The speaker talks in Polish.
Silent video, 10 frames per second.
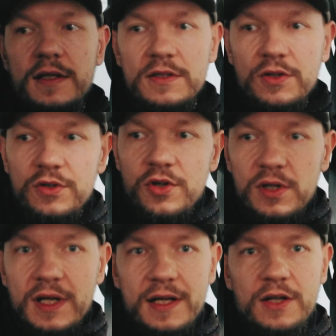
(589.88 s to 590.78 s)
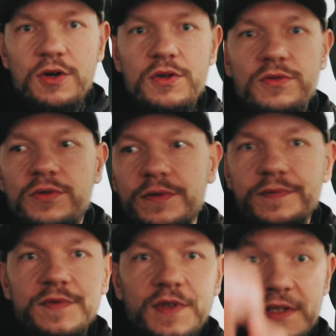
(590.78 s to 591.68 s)
jest kontrolka rekordu,
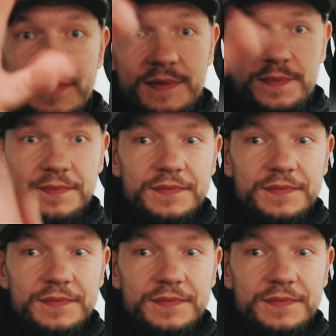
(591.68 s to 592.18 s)
więc